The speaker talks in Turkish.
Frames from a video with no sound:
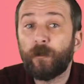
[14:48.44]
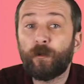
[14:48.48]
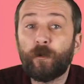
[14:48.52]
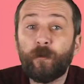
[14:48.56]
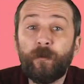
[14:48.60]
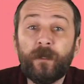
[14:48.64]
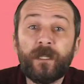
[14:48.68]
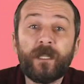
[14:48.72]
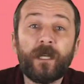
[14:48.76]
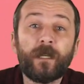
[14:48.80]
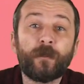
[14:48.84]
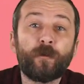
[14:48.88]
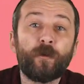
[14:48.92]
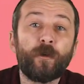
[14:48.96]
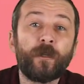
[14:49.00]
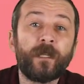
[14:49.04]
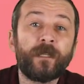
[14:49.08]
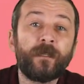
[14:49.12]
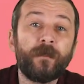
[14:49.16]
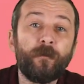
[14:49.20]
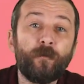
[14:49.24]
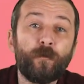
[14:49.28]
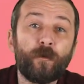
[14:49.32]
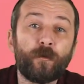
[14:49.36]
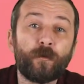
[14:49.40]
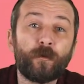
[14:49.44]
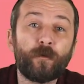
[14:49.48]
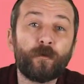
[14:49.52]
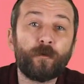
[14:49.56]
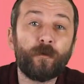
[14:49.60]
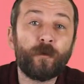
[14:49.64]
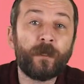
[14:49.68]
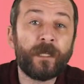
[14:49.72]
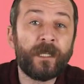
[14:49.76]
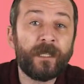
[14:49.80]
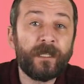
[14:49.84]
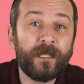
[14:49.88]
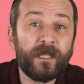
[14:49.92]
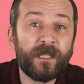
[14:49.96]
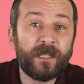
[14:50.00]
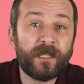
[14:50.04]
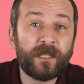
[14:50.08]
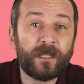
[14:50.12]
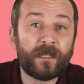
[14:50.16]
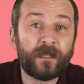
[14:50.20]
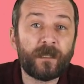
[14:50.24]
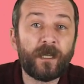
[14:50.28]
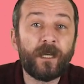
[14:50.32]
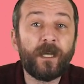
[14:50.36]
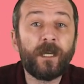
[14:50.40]
TÜBİTAK Yönetim Kurulu üyeliği
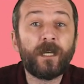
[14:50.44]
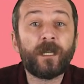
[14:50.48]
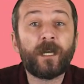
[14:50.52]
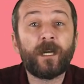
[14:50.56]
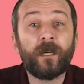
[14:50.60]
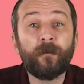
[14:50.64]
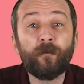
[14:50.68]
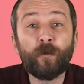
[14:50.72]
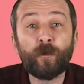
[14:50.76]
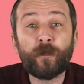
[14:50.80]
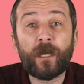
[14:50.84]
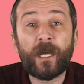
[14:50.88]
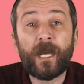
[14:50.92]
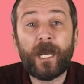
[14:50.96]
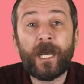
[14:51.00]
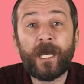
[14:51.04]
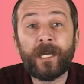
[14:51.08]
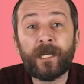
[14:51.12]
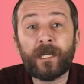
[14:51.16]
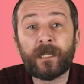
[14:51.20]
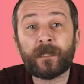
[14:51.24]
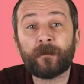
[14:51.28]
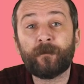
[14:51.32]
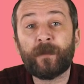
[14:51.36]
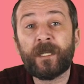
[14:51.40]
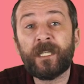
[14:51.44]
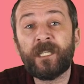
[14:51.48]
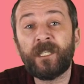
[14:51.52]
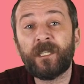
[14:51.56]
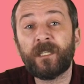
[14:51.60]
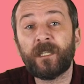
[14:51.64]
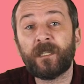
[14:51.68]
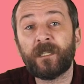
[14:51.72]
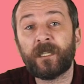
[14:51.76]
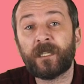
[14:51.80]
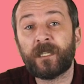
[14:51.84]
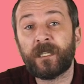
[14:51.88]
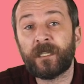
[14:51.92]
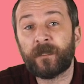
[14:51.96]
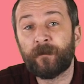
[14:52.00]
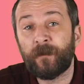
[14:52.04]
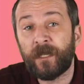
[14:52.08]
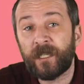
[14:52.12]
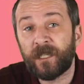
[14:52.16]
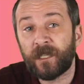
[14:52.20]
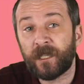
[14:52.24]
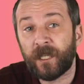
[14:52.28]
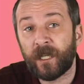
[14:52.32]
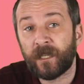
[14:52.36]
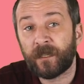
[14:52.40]
için kamuda en az 5 yıllık
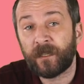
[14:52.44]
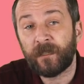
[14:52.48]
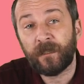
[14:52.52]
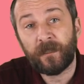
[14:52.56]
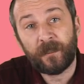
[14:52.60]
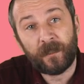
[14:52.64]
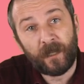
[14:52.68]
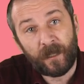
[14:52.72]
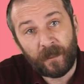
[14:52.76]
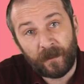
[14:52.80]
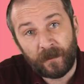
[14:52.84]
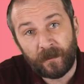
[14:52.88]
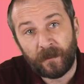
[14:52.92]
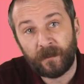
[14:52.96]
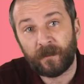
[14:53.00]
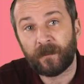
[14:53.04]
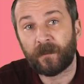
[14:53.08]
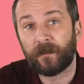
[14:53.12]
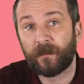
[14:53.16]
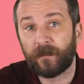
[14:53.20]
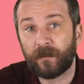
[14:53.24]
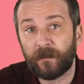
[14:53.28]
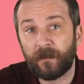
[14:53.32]
hizmet şartı kaldırıldı.